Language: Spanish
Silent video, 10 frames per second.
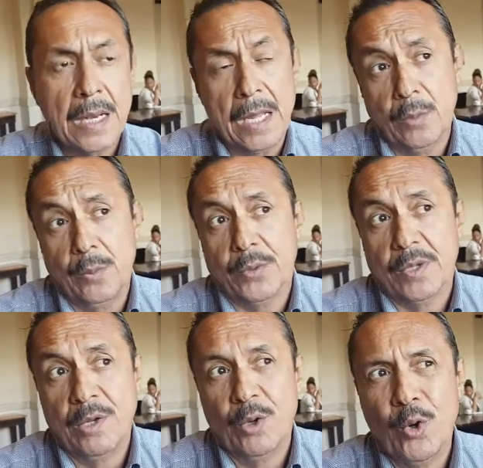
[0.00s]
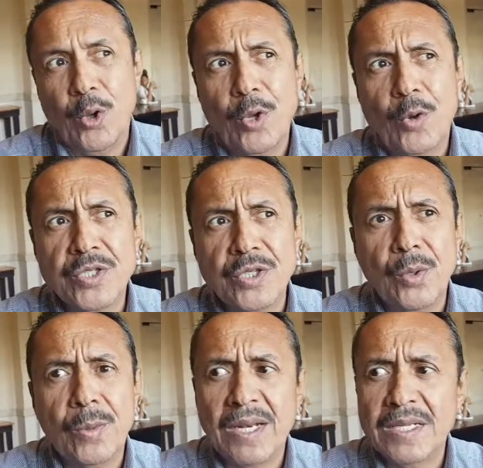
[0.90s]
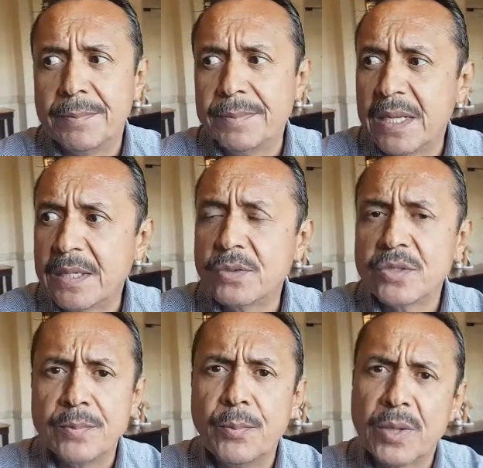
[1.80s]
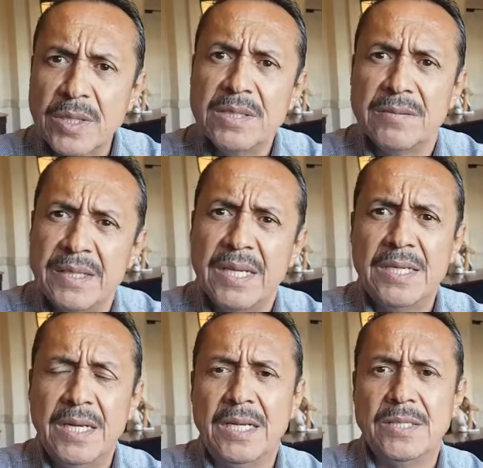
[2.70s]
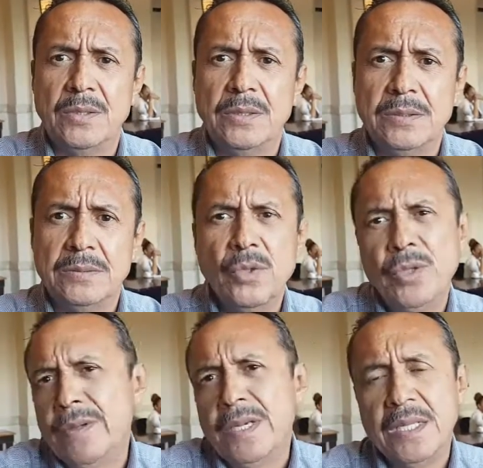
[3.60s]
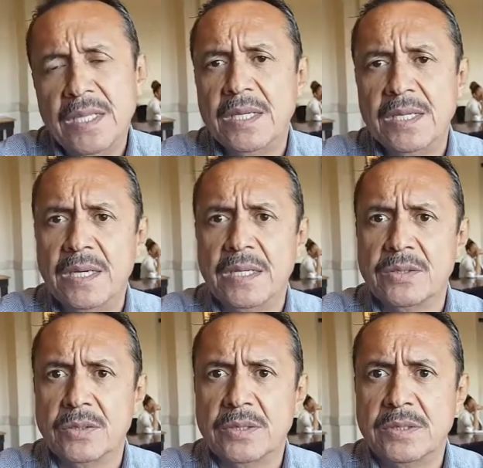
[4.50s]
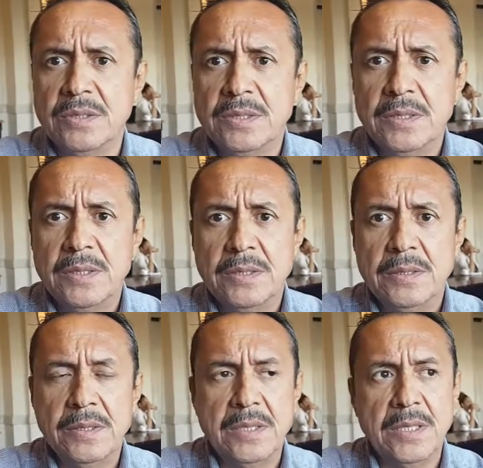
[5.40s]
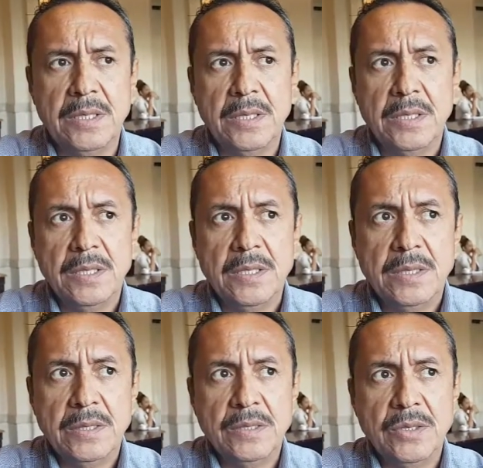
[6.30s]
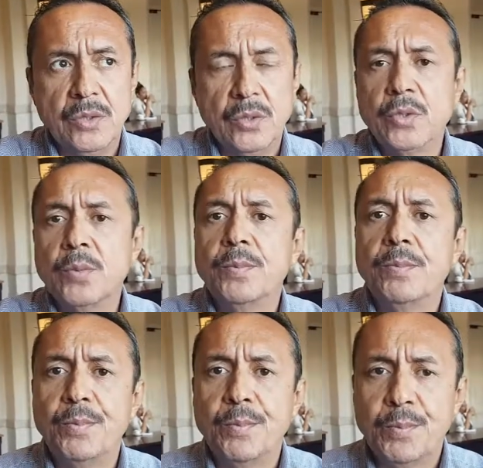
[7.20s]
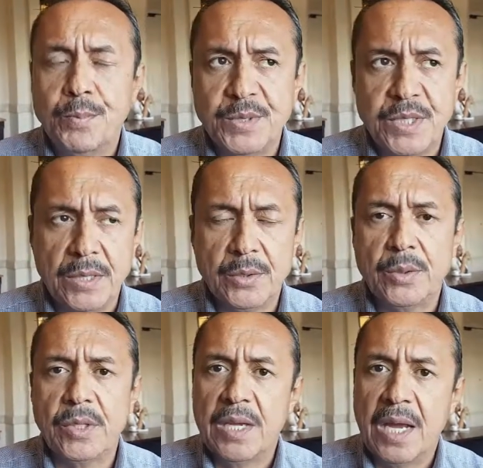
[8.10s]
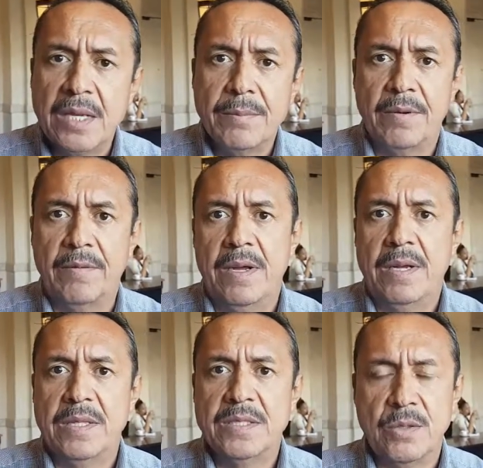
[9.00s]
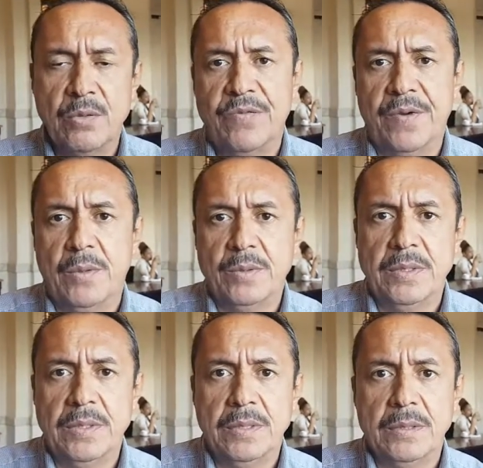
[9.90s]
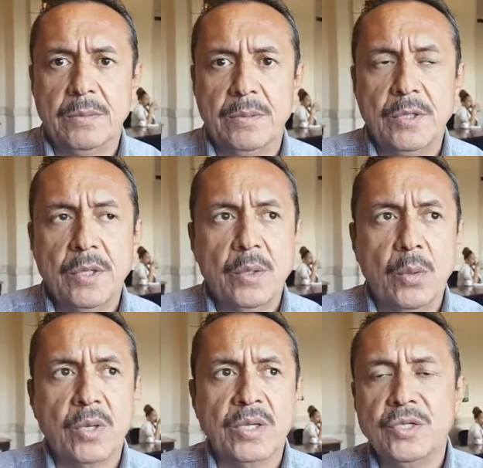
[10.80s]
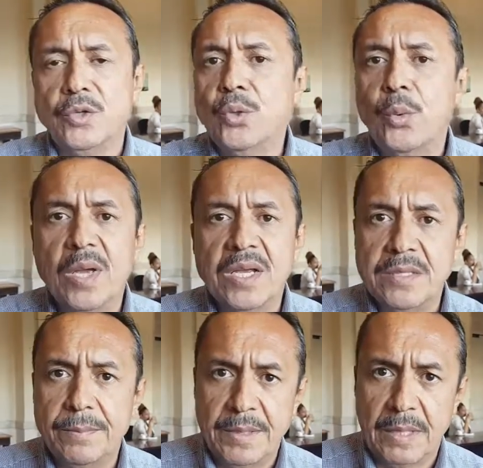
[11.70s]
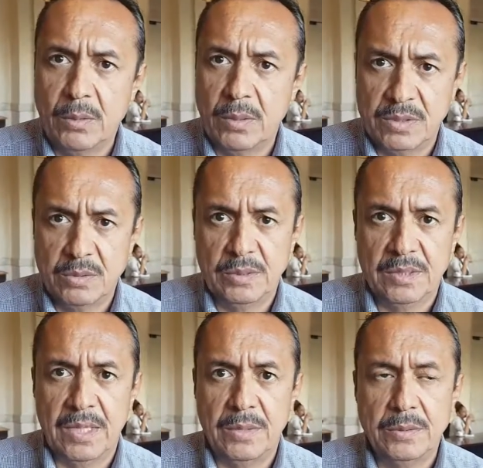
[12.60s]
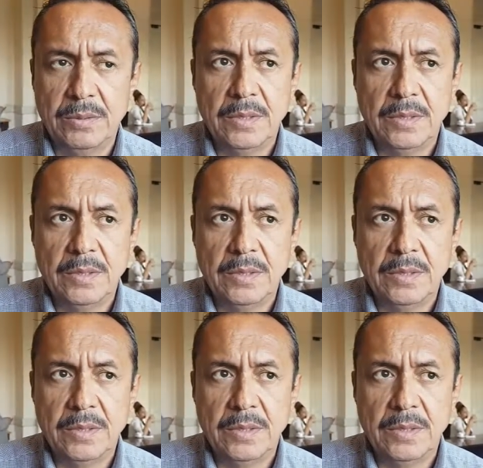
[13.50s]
Claro, porque lo lógico, si no van a aceptar, entonces ¿por qué se van a ir a elecciones? No deberían de ir a elecciones. Es decir, si yo siento de que alguien me va a hacer un fraude, o que si yo no voy a aceptar un resultado,